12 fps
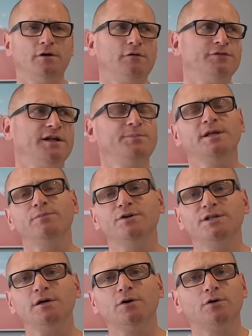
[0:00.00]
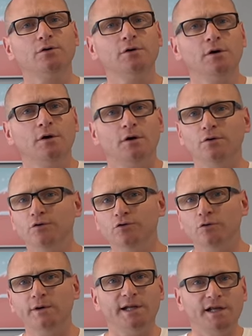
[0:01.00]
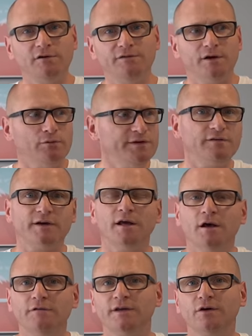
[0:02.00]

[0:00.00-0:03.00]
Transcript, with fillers: Alors vous allez peut-être me dire que le taux il est élevé. Oui, c'est vrai,